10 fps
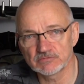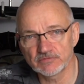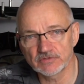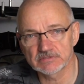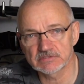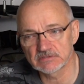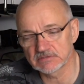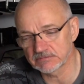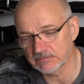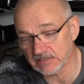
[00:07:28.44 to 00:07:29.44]
mówiąc, y,
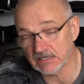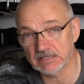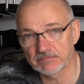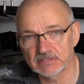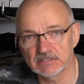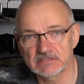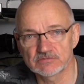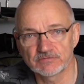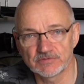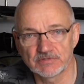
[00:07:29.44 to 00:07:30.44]
mega kabana nie
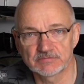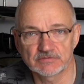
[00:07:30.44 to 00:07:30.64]
złowiłem.